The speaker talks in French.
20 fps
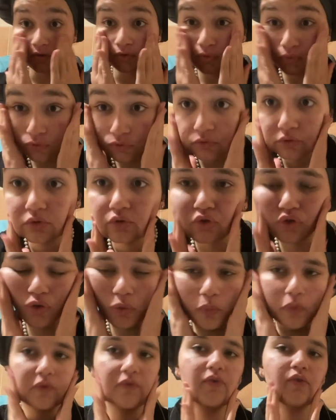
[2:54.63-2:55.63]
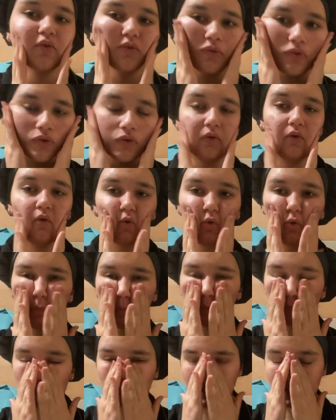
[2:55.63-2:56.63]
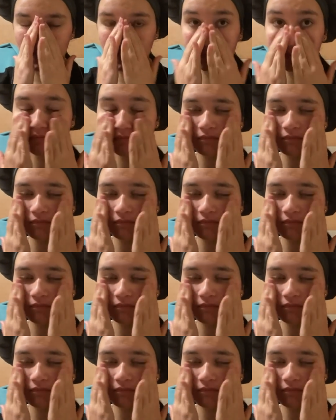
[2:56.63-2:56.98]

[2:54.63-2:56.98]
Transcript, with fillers: Donc, je pense euh, demander